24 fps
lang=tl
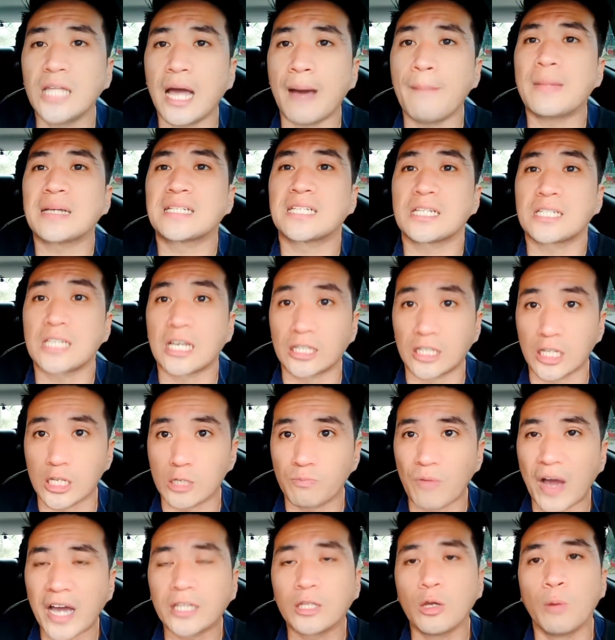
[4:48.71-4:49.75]
na
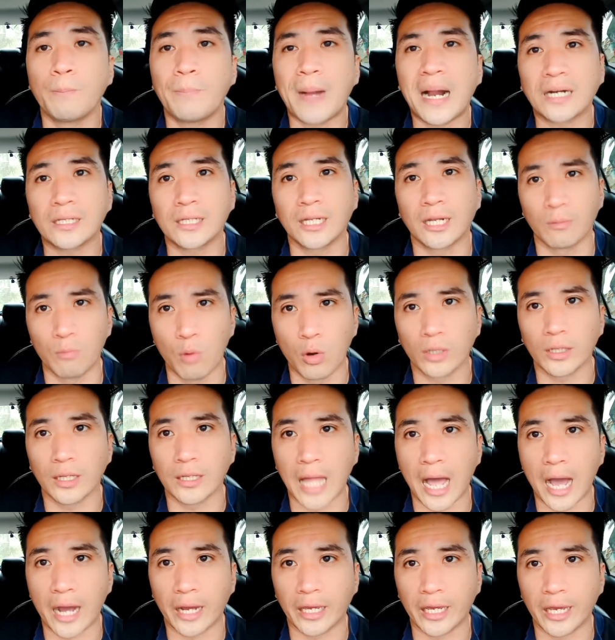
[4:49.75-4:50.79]
masasatisfied yung partner mong
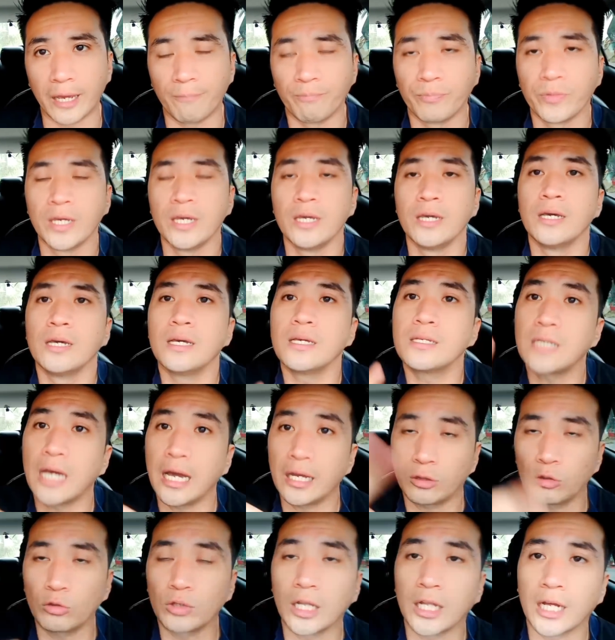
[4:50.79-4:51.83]
lalaki, isa
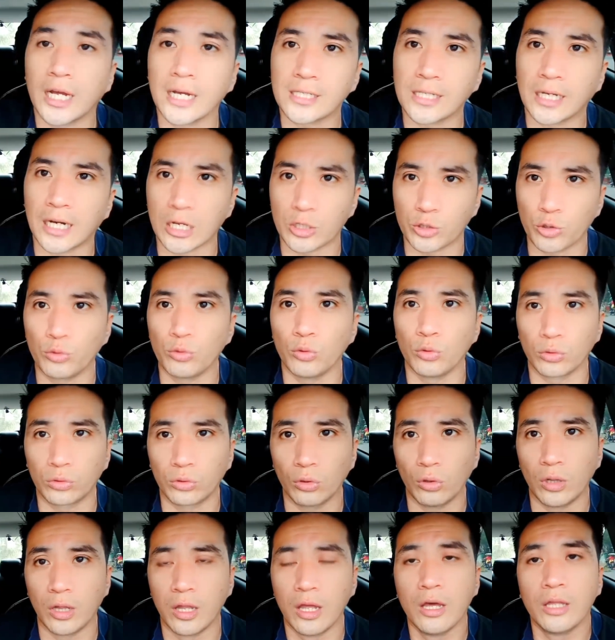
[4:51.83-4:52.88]
ito talaga sa rason
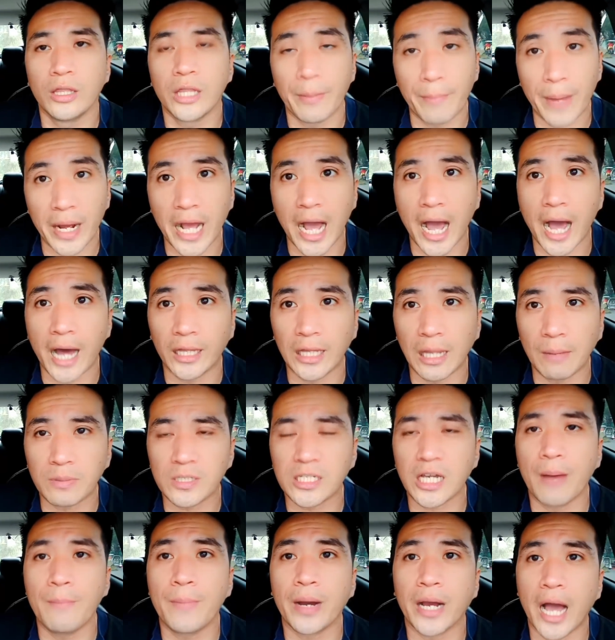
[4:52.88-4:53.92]
utol na maghahanap at
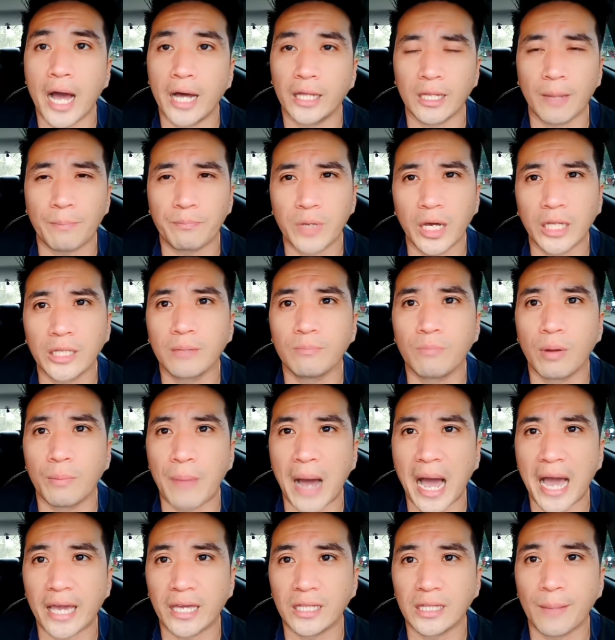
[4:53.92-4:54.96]
saka maghahanap yan ng
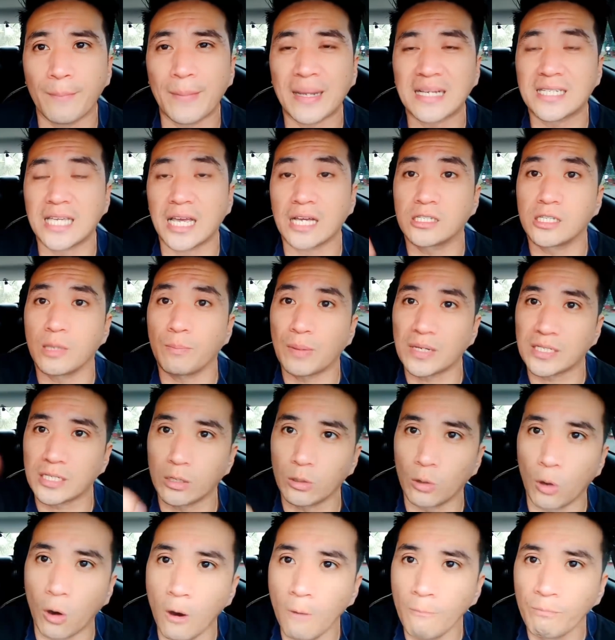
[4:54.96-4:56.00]
babae na mas sexy pa
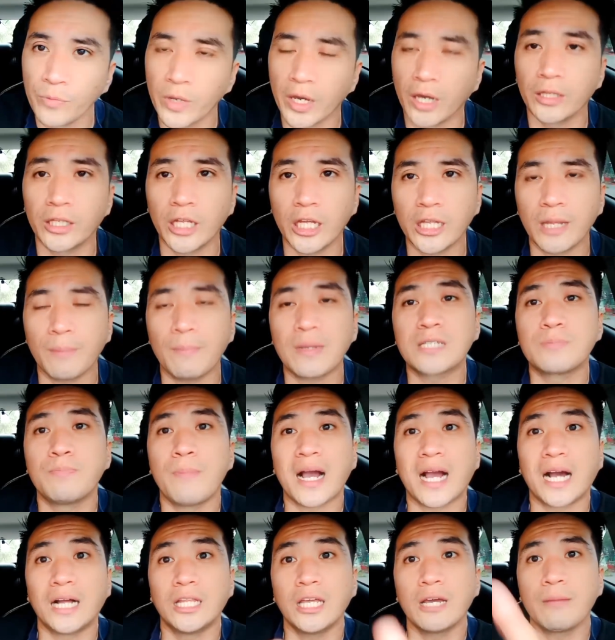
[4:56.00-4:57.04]
sa'yo and then na mas
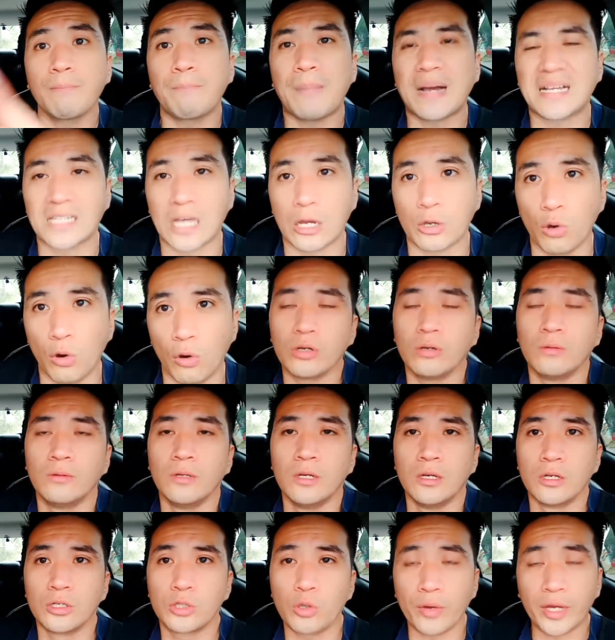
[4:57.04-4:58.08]
magaling pa sa'yo. Oh,
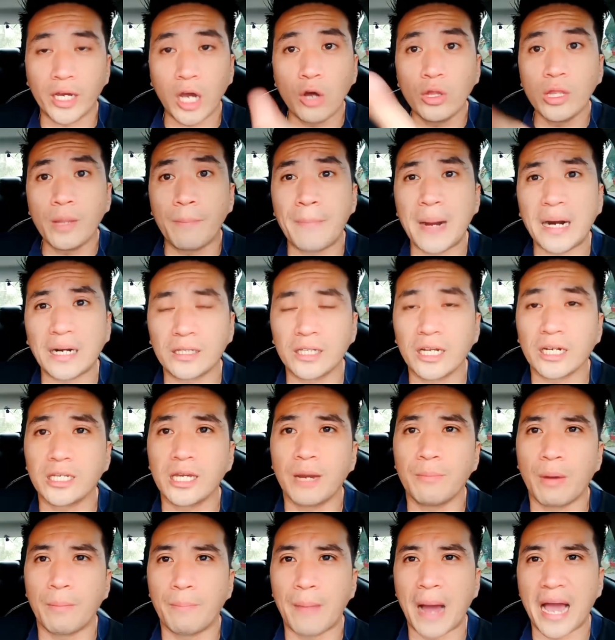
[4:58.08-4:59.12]
no. So ikaw na partner
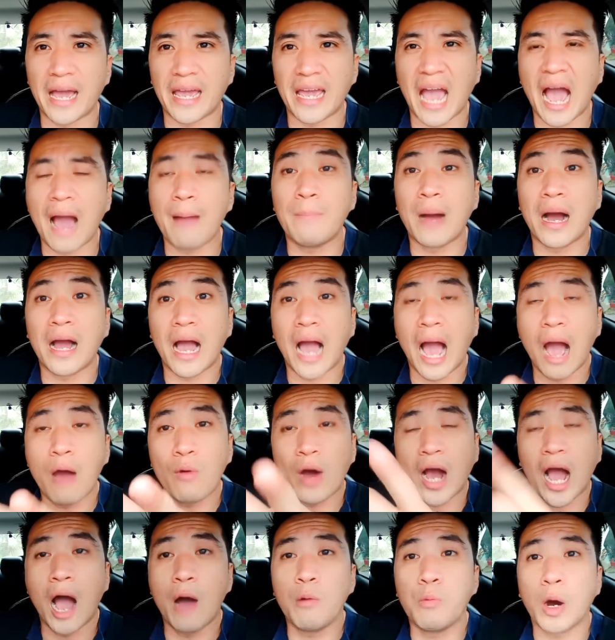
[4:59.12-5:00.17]
niyang babae habang
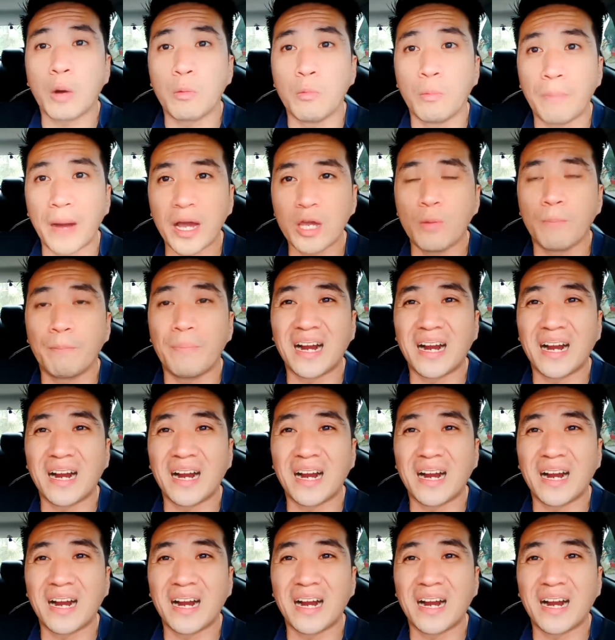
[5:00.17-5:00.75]
hawak-hawak mo pa yung